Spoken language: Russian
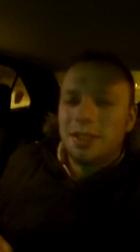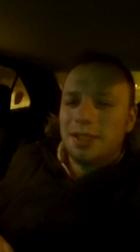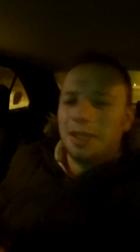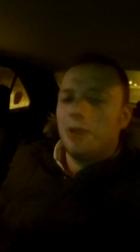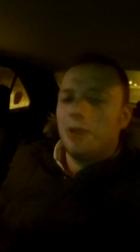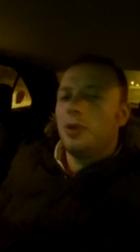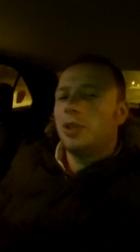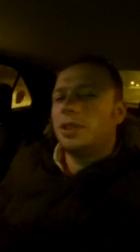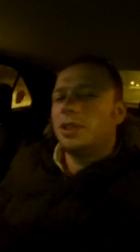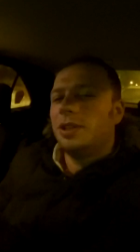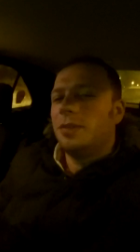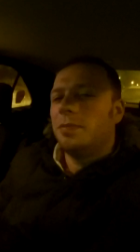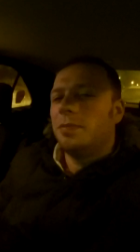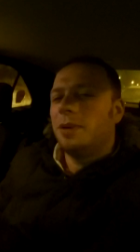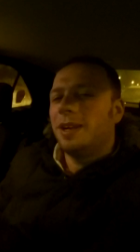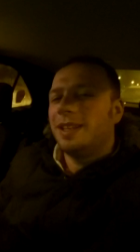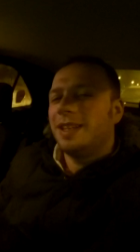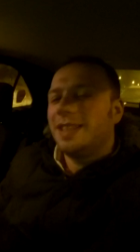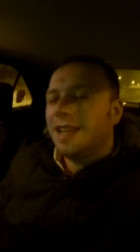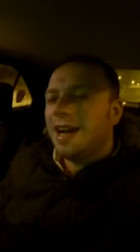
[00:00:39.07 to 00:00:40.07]
сложно
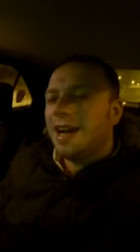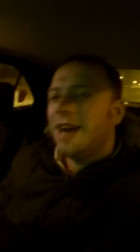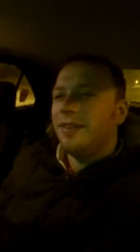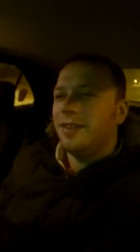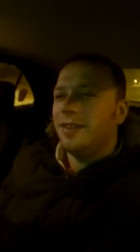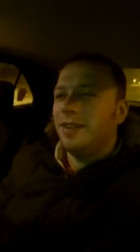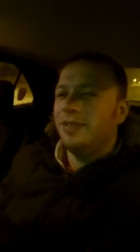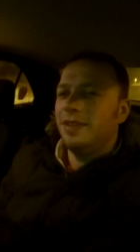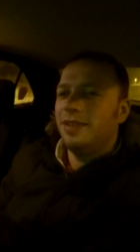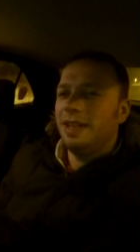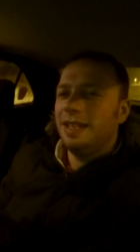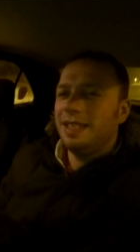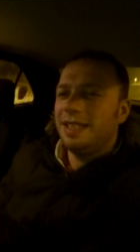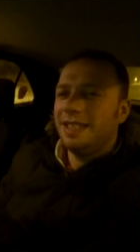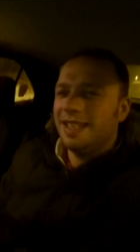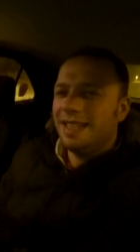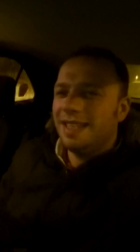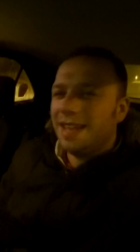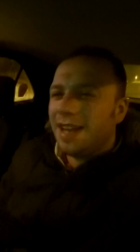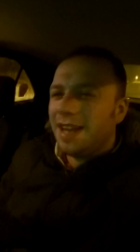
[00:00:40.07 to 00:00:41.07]
продавливались.
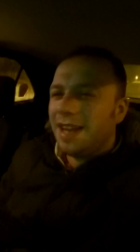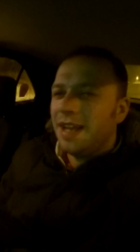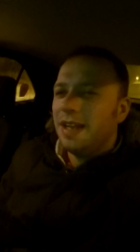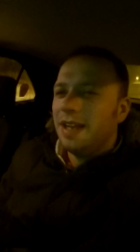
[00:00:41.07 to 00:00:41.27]
и Я